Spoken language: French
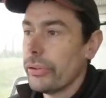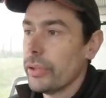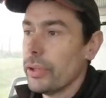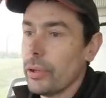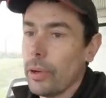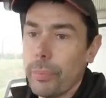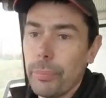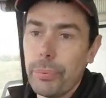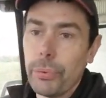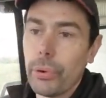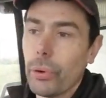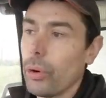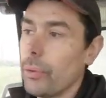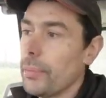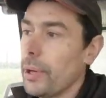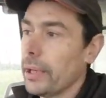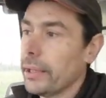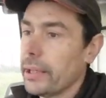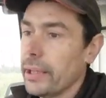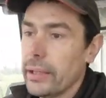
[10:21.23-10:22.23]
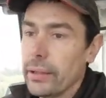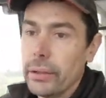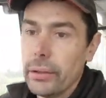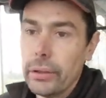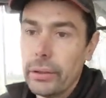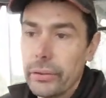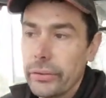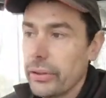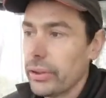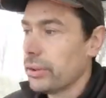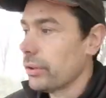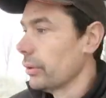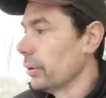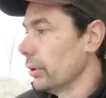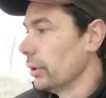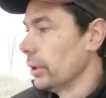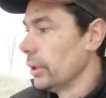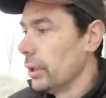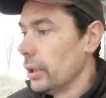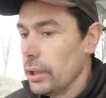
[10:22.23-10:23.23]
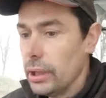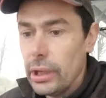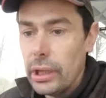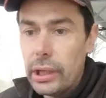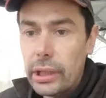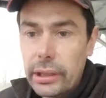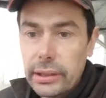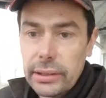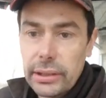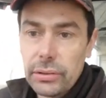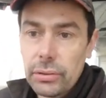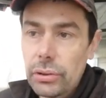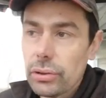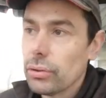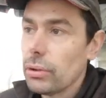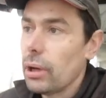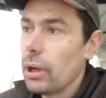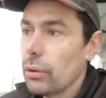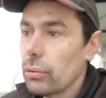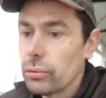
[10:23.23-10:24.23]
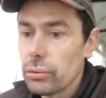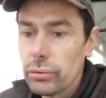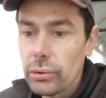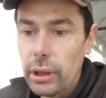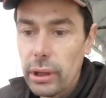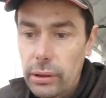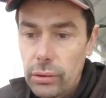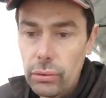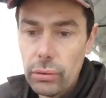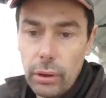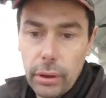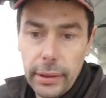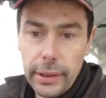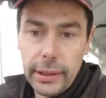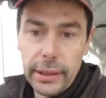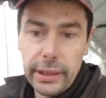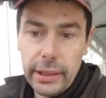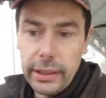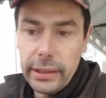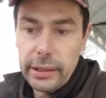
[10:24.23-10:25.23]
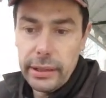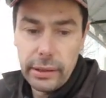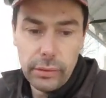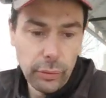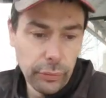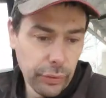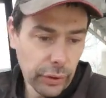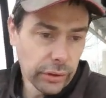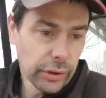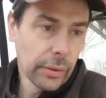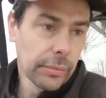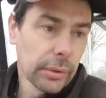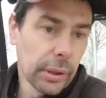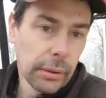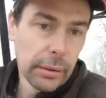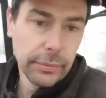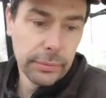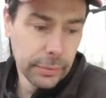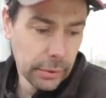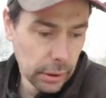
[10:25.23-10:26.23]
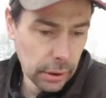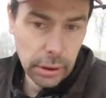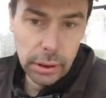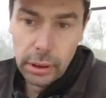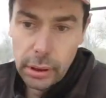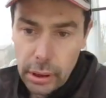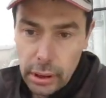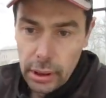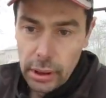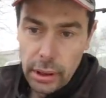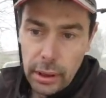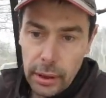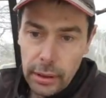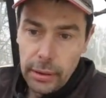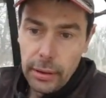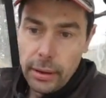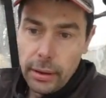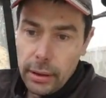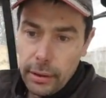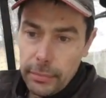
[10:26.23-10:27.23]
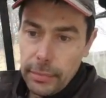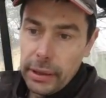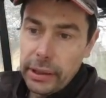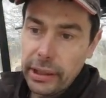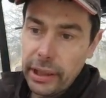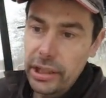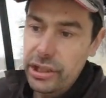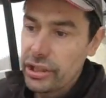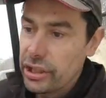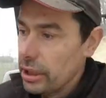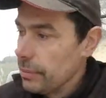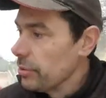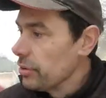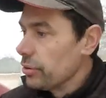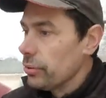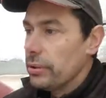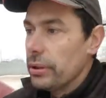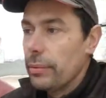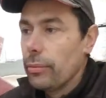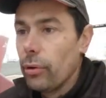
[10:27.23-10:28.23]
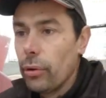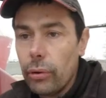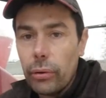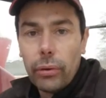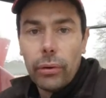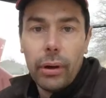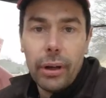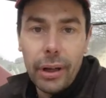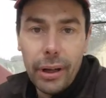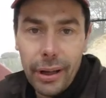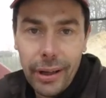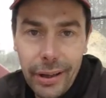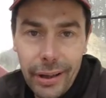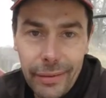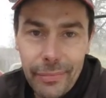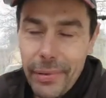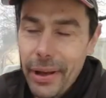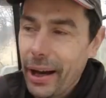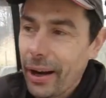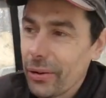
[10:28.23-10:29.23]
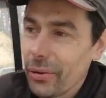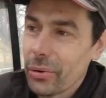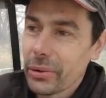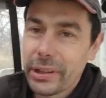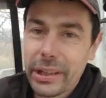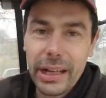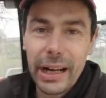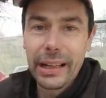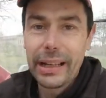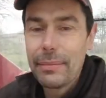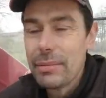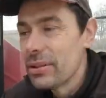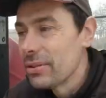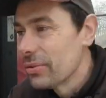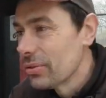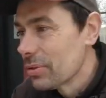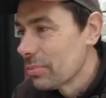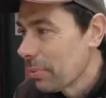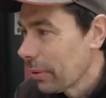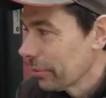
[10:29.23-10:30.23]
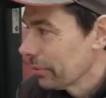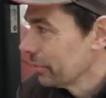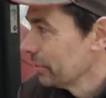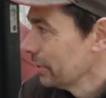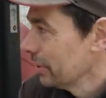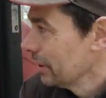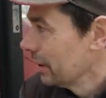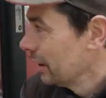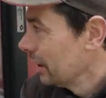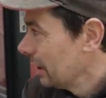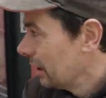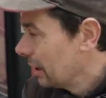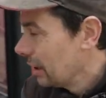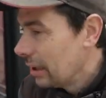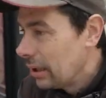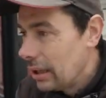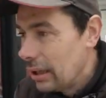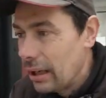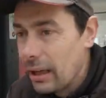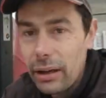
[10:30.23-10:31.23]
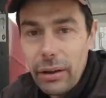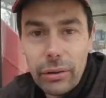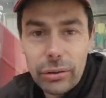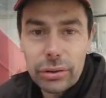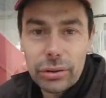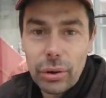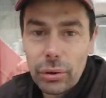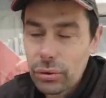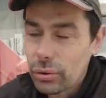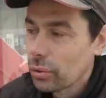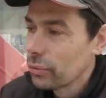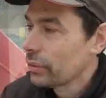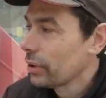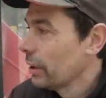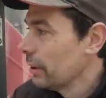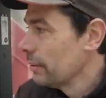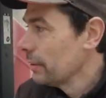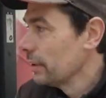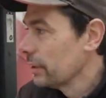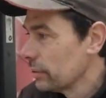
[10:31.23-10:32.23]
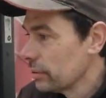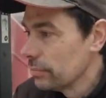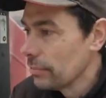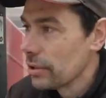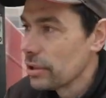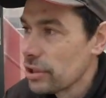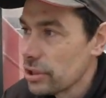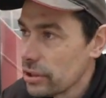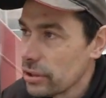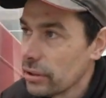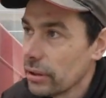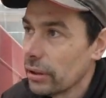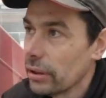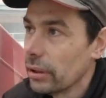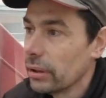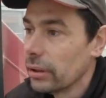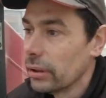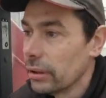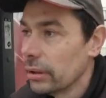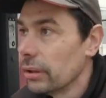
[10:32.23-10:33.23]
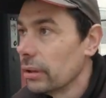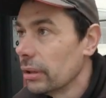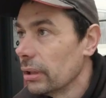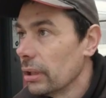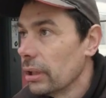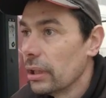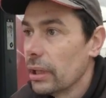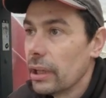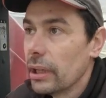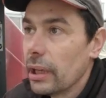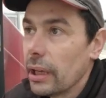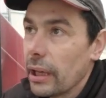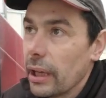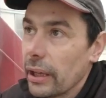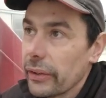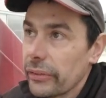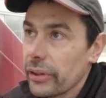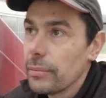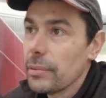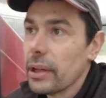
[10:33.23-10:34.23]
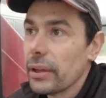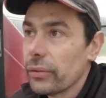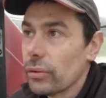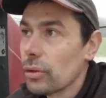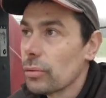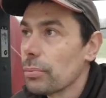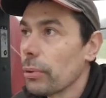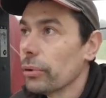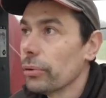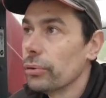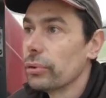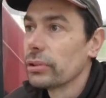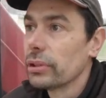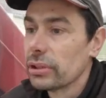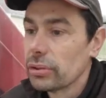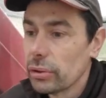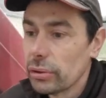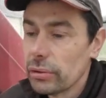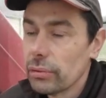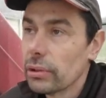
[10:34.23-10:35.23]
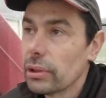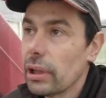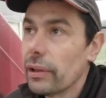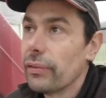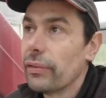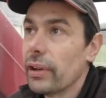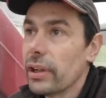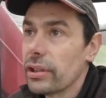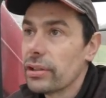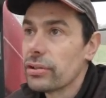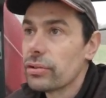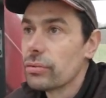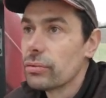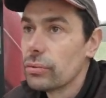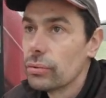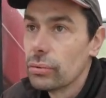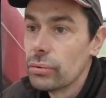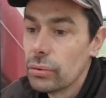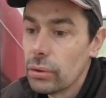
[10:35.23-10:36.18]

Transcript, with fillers: aussi, pu remarquer, c'est que que ce soit sur la route ou dans la cour, il est, confortable quand même. Malgré que j'ai l'habitude à mon Merlot qui a la cabine suspendue, là on se retrouve quand même avec une machine assez bien suspendue, que ce soit au niveau de la flèche